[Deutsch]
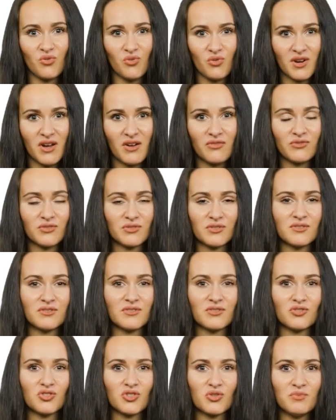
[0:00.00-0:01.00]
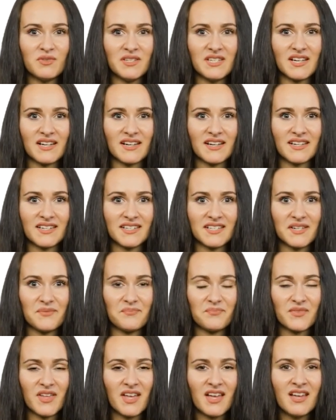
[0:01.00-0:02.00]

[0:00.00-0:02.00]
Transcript: oder auf unseren Social Media Kanälen.